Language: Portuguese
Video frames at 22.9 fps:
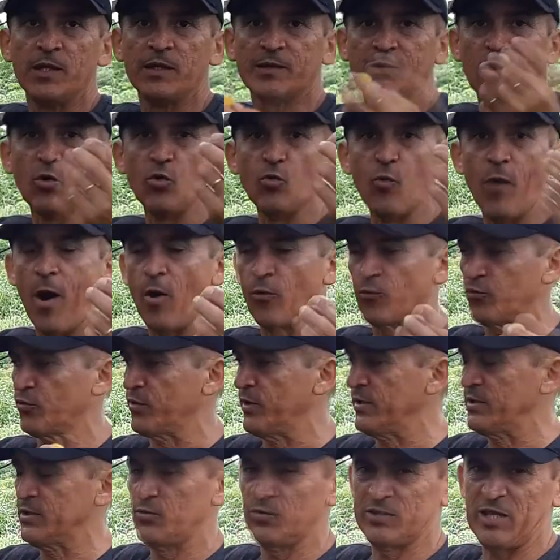e estão no alto,
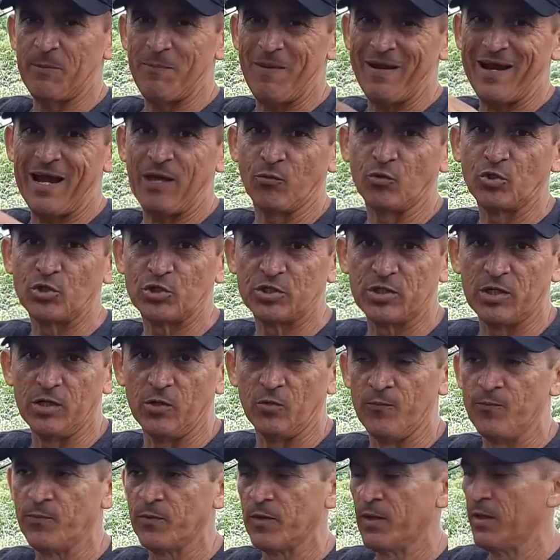gente. Se você pegar do
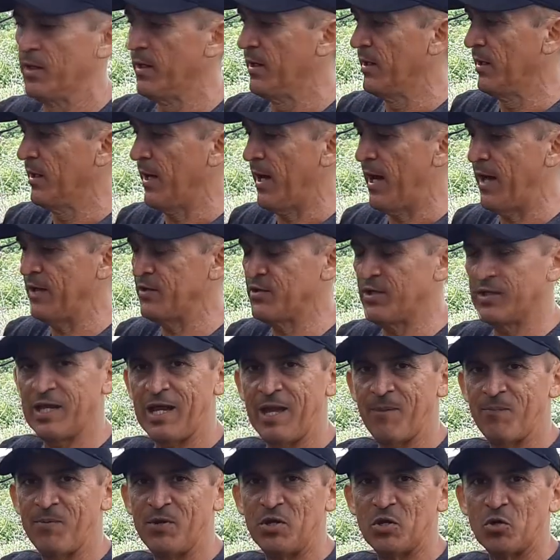chão, a ah, gente,
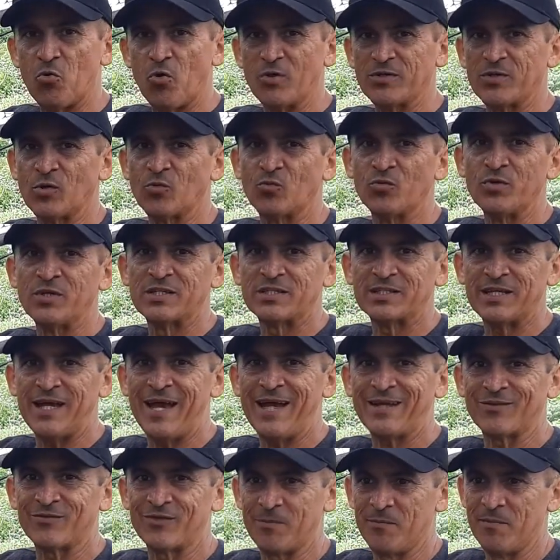é perigoso algum
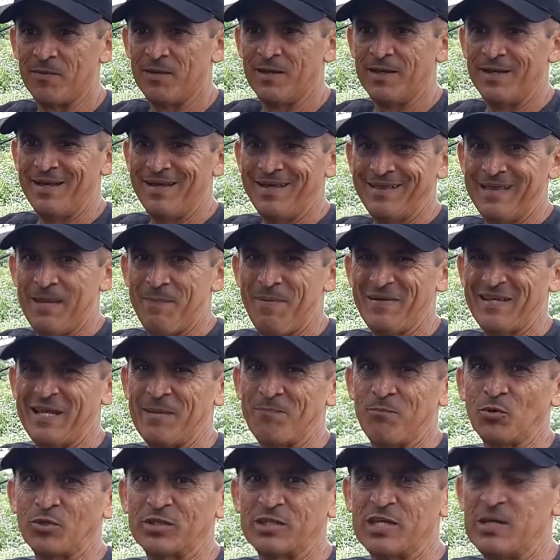inseto ter passado
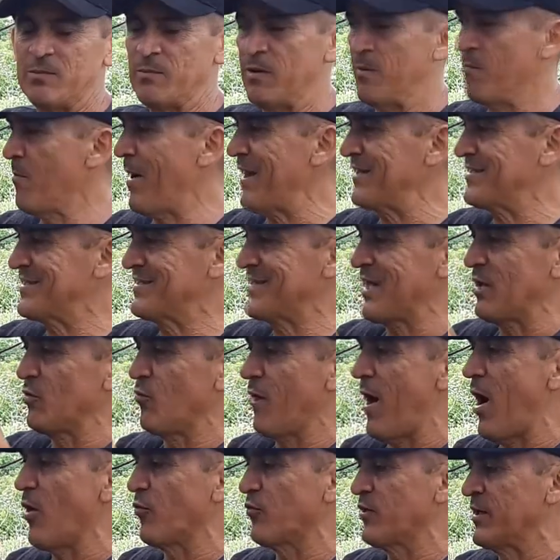por cima. Mas se está no
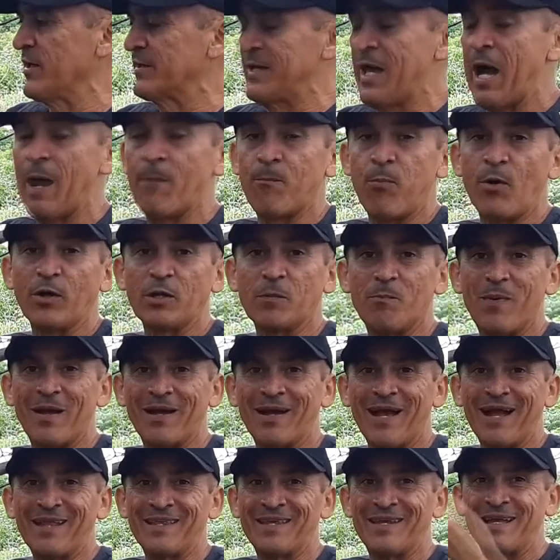alto, gente, você já pode
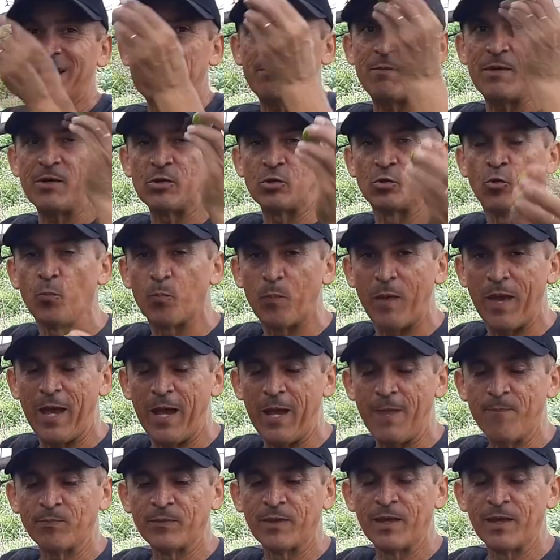pegar diretamente do
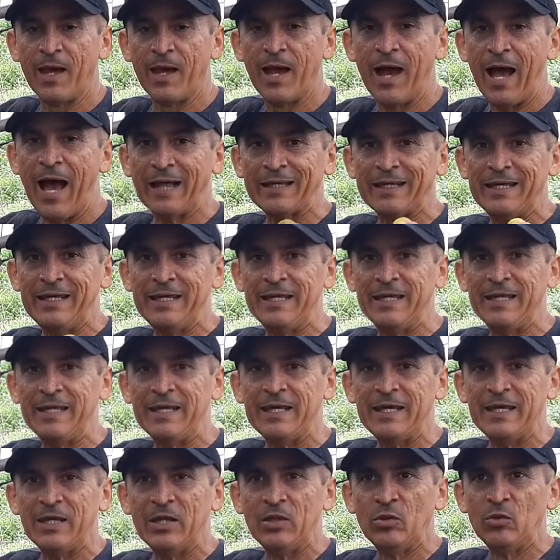pé. Aqui
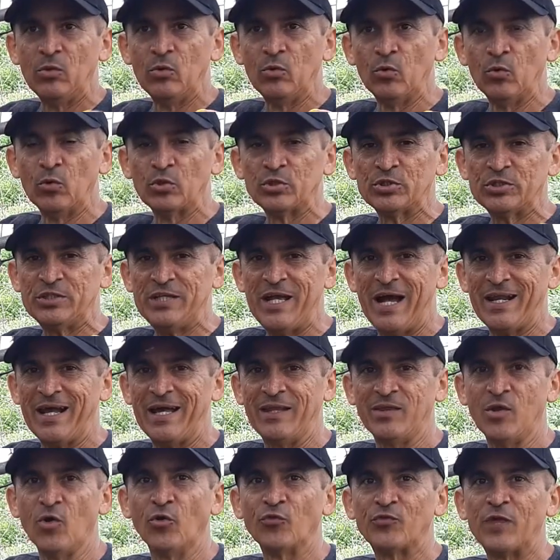no Ceará
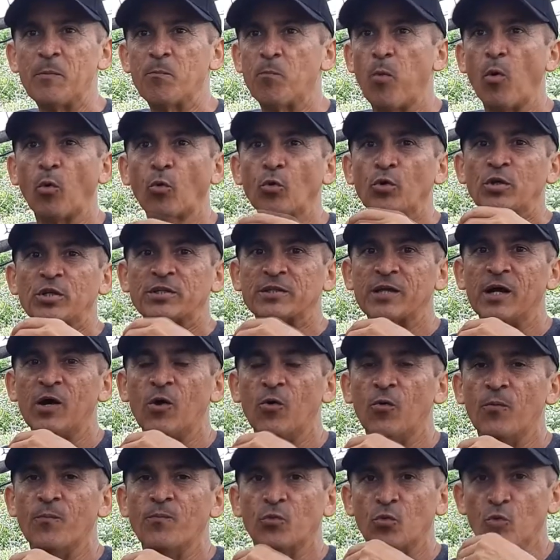não tem
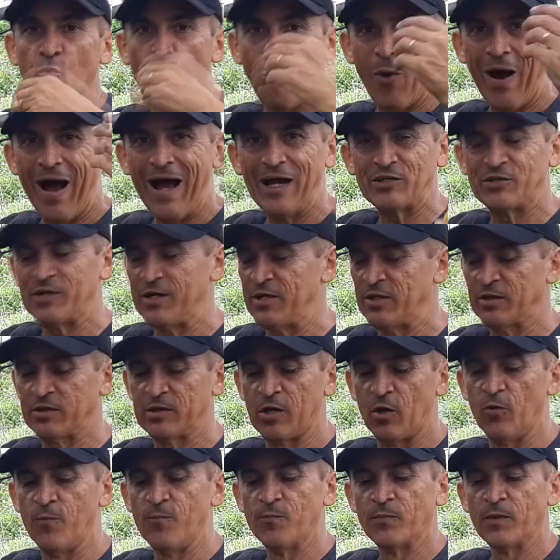poluição no Ágia,
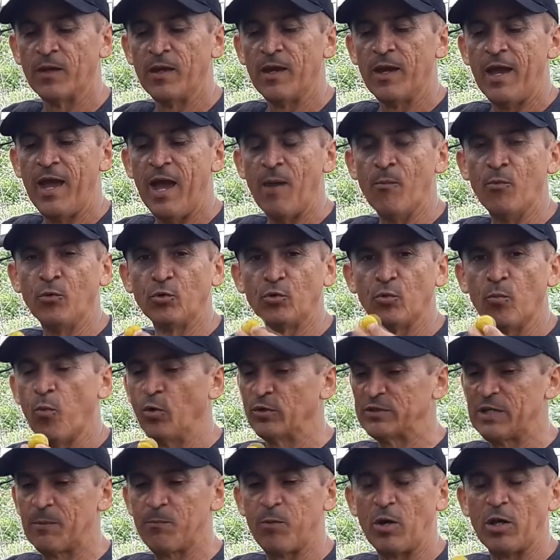então é muito bom.
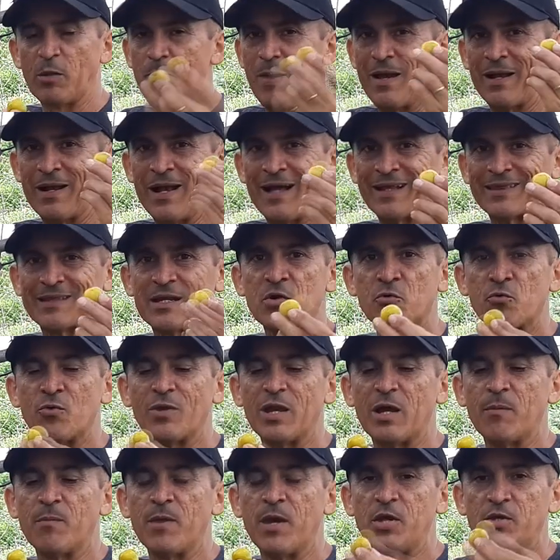Você pode pegar
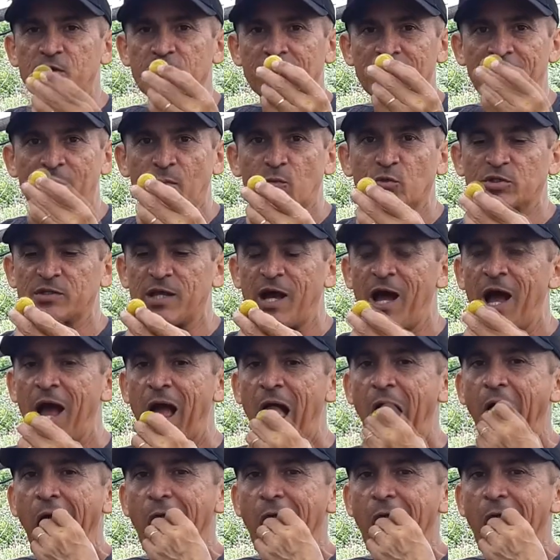tranquilamente e degustar.